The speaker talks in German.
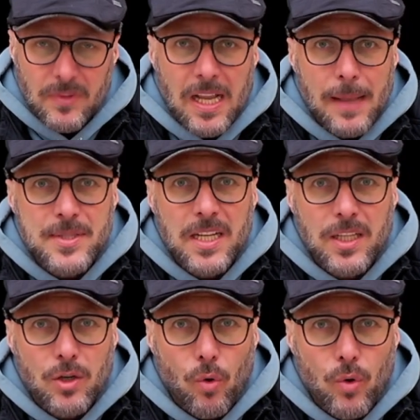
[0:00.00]
gab es dann
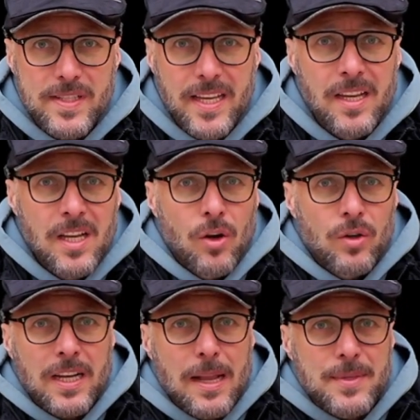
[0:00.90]
die große
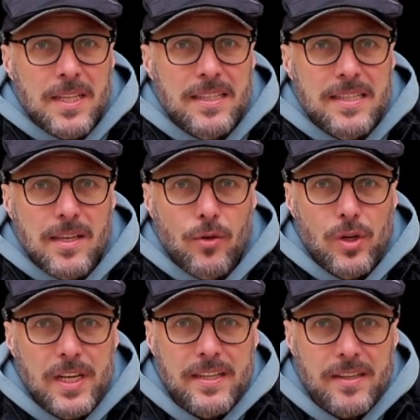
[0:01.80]
und da gab es dann diese
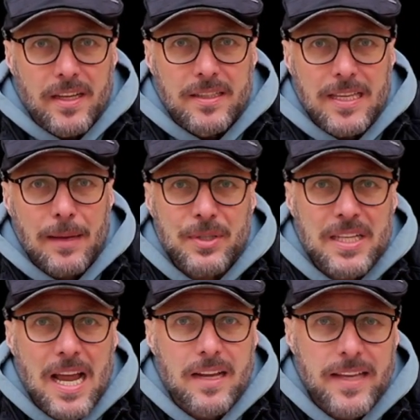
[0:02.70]
Rücklichter. Die habe ich
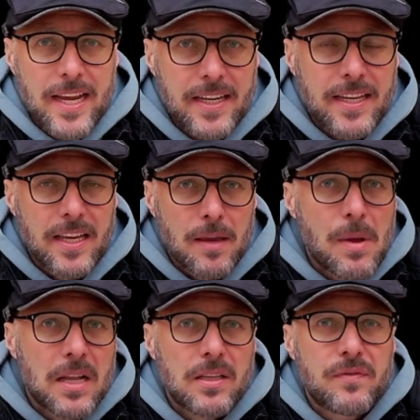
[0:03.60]
nachträglich
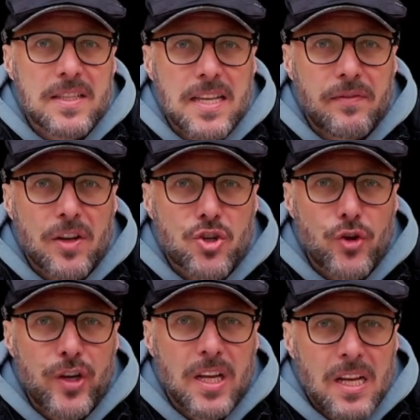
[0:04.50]
hingemacht. Ich fand es einfach
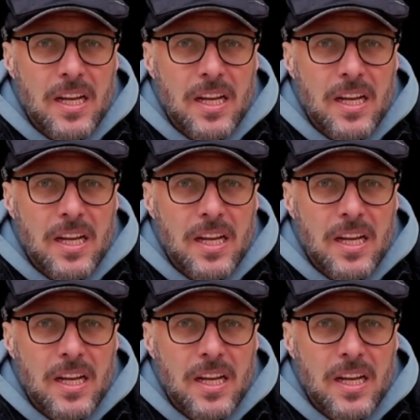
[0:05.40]
schön.